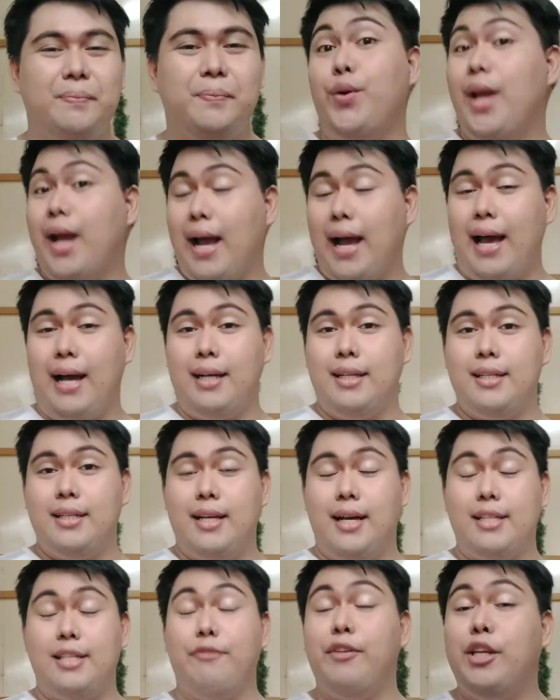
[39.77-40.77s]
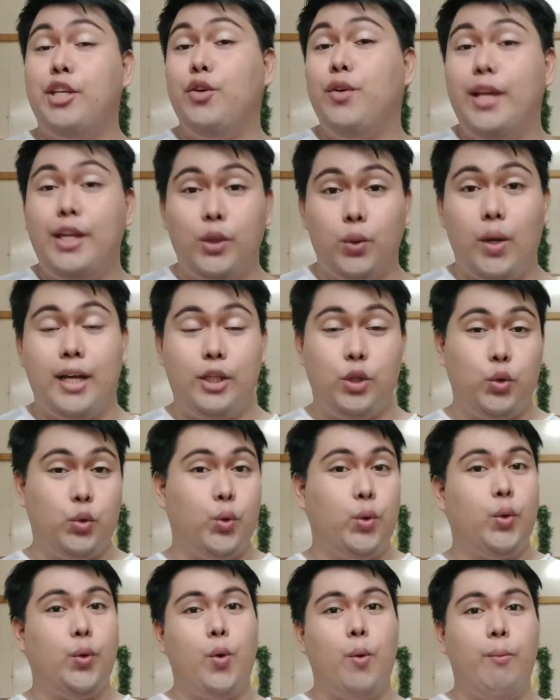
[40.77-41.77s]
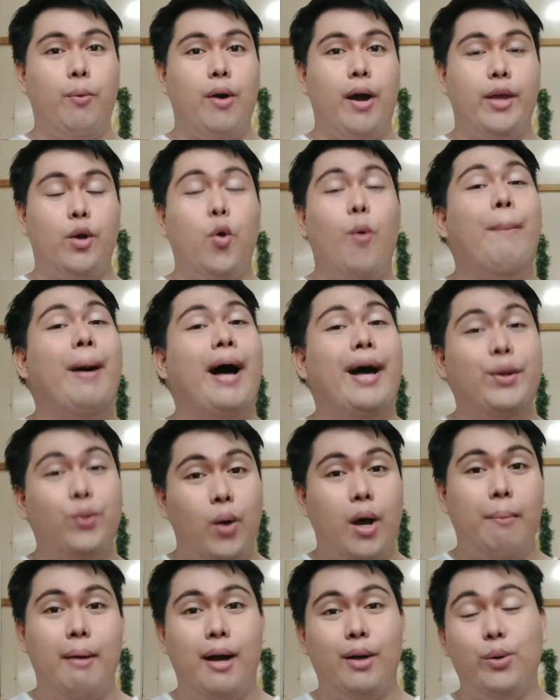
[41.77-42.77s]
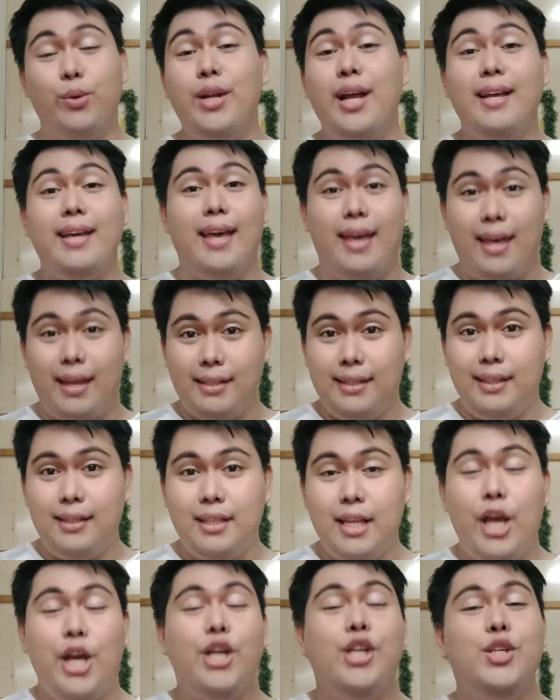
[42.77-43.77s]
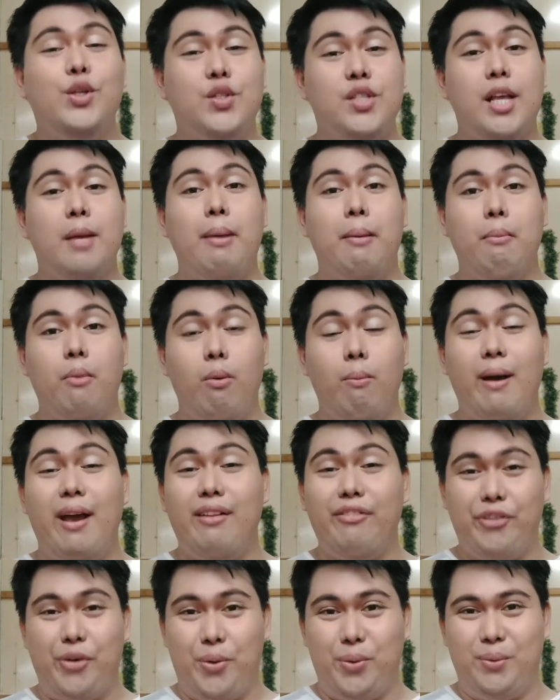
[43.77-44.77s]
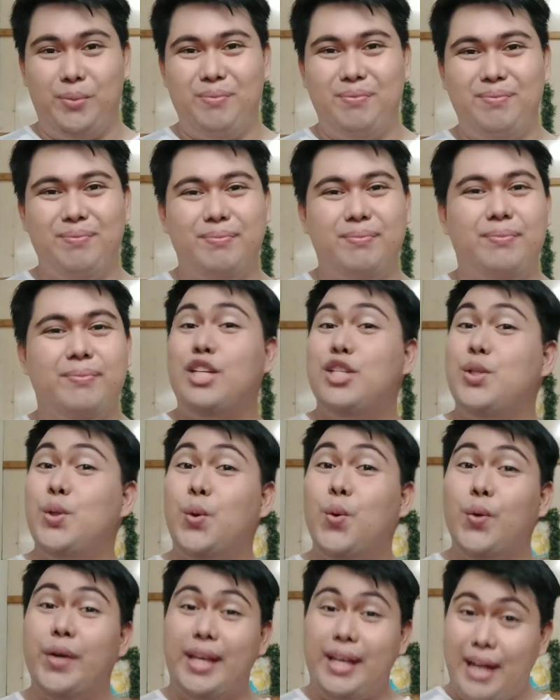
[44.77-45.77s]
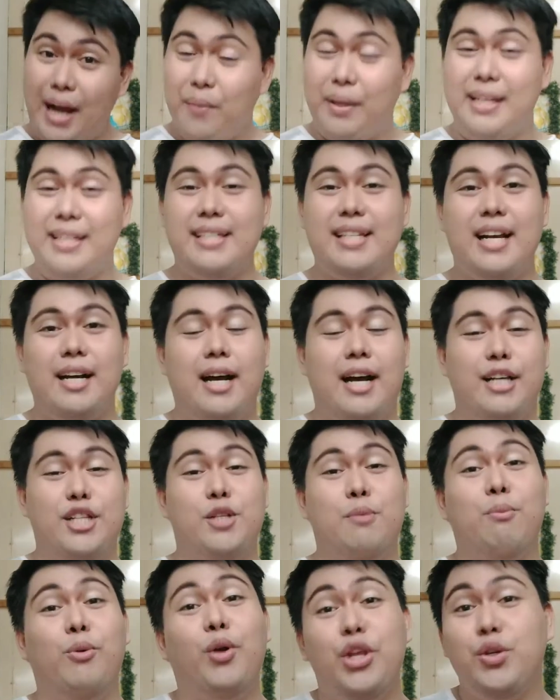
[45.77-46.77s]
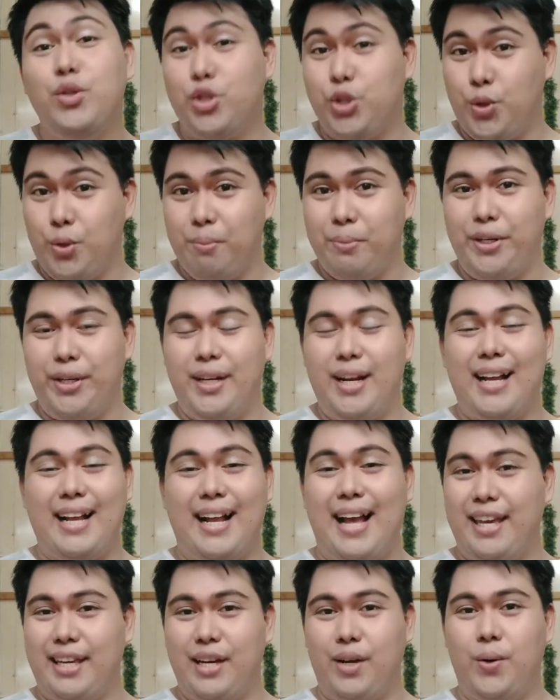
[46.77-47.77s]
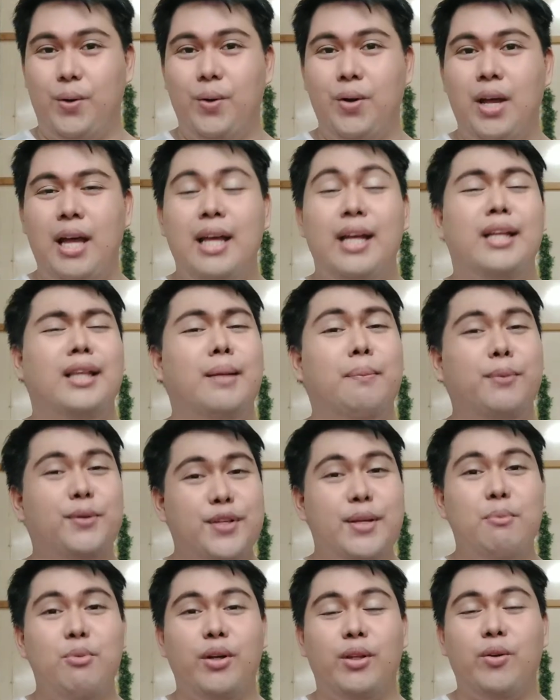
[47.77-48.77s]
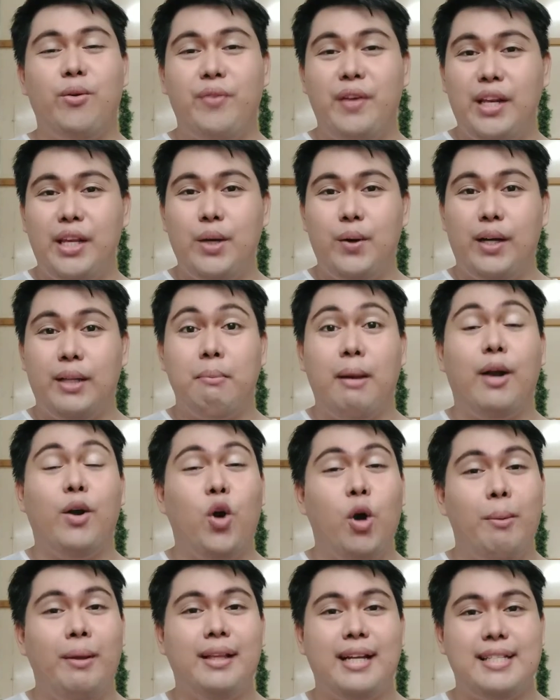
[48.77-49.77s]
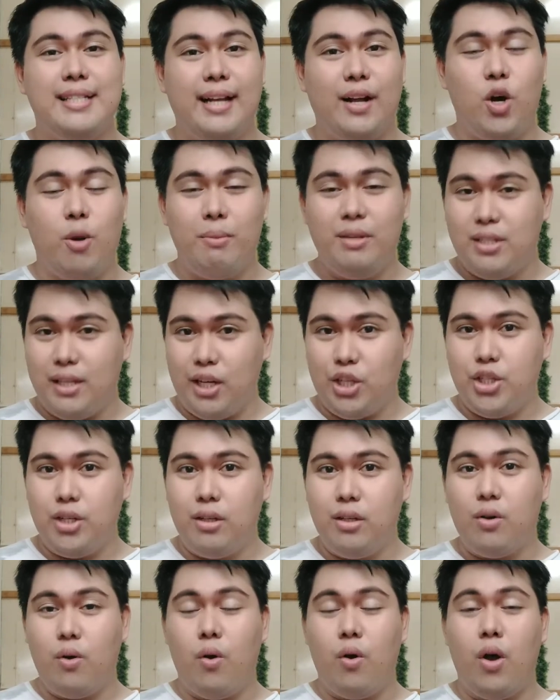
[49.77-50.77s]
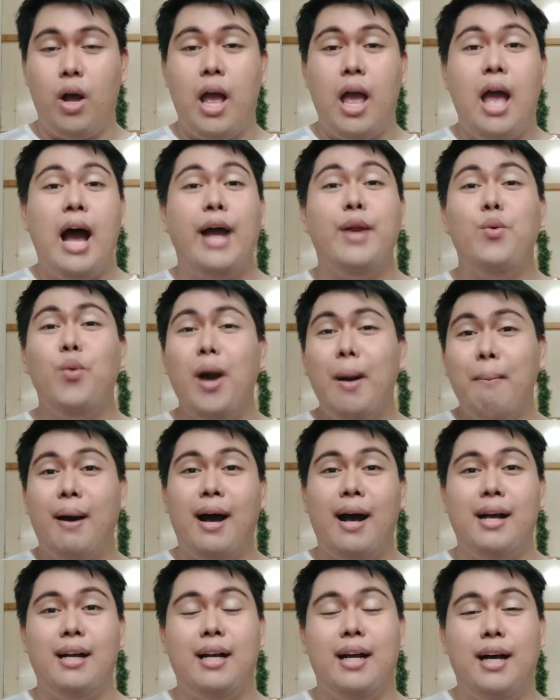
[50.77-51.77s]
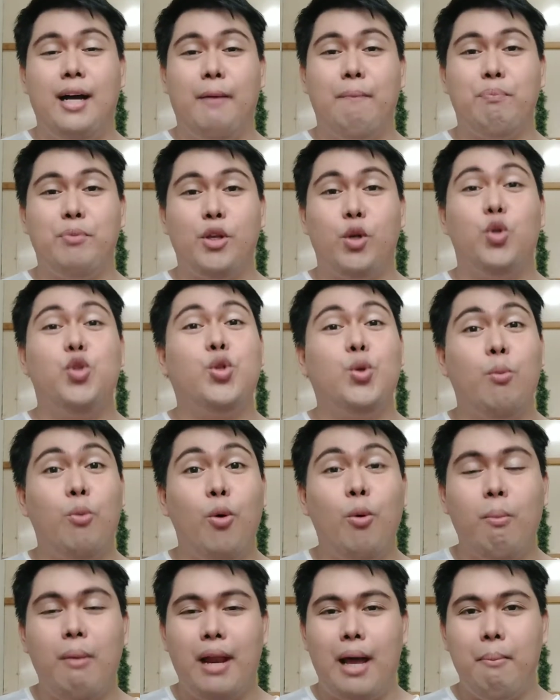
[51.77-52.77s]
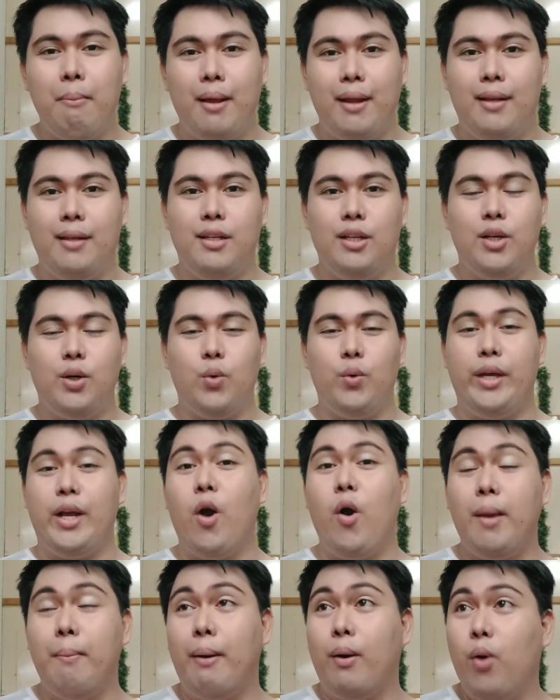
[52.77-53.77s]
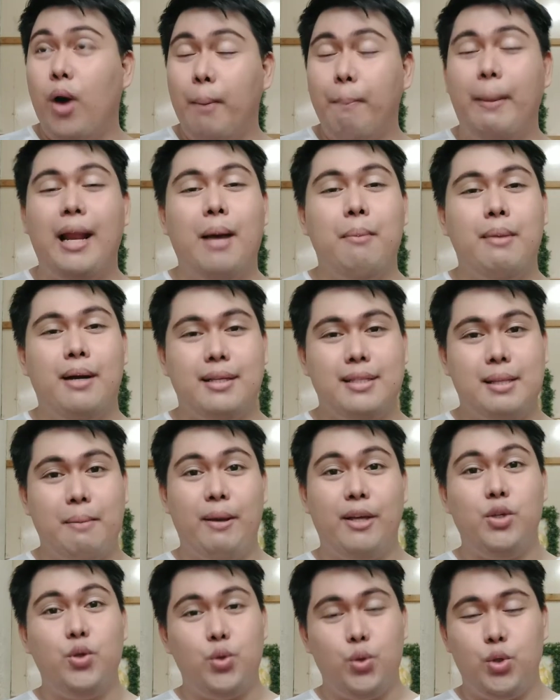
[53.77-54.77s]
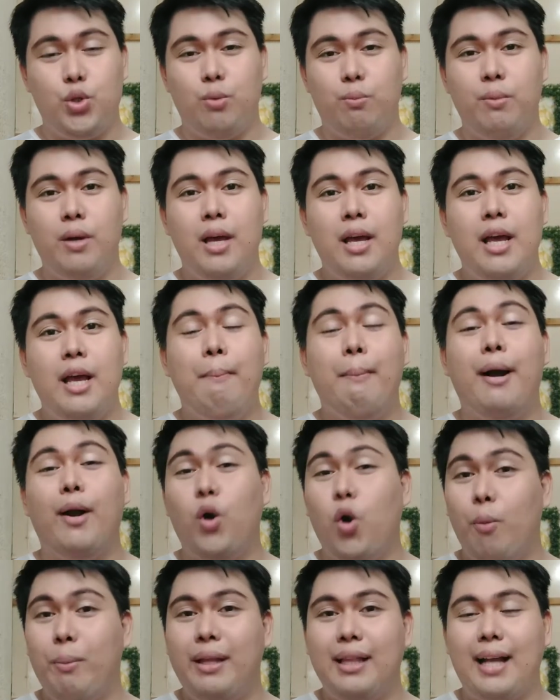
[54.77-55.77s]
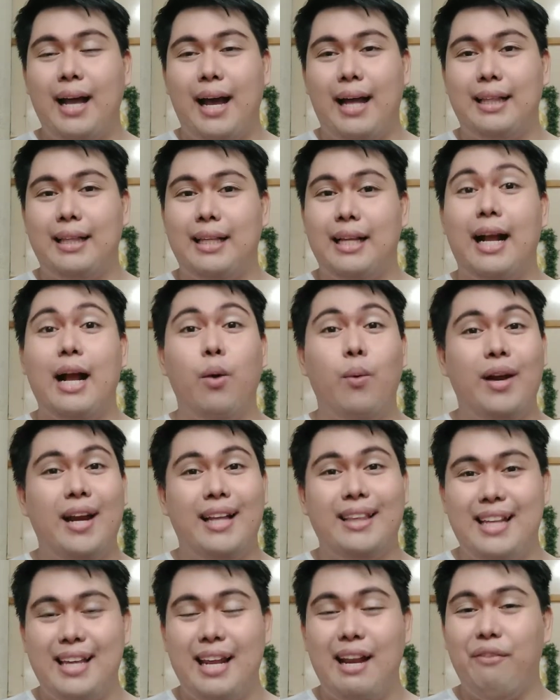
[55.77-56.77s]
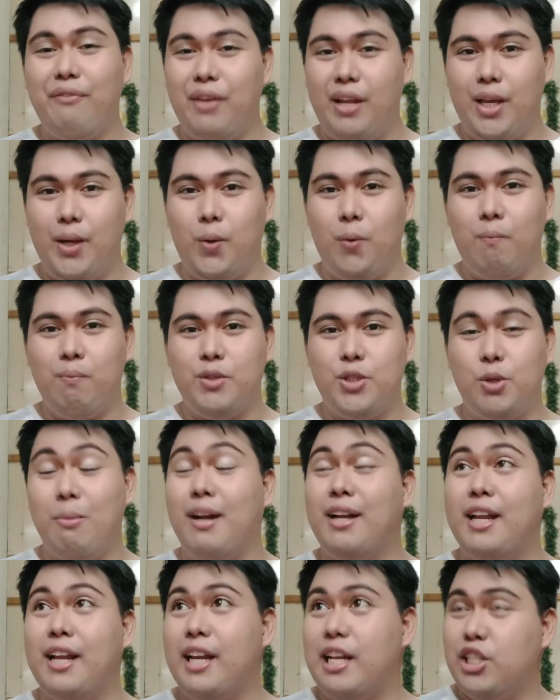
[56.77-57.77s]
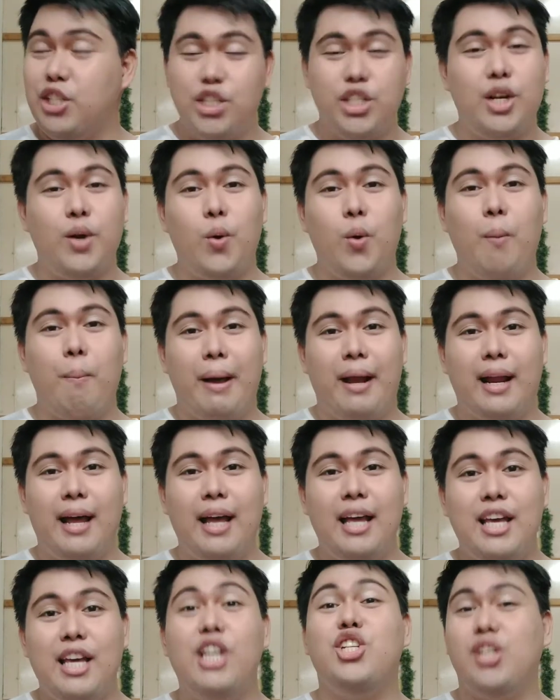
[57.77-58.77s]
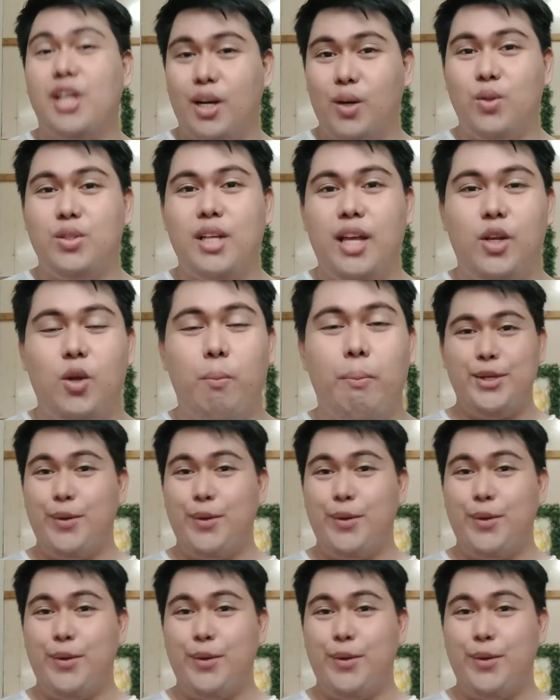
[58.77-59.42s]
Nga, ang, uh, sa video na ito, ang ituturo ko po ay kung paano nga ba ako nag-edit using my mobile phone. So kung ikaw ay isang uh, small YouTuber na kagaya ko, tapusin mo itong video at mag-comment ka sa comment section kung ano nga ba ang uh, gusto mong malaman kung ikaw ay ibaguhan pa lamang sa pag-YouTube, mag-comment ka at gagawa natin yan ng video. So magre-research ako para i-share ko sa inyo.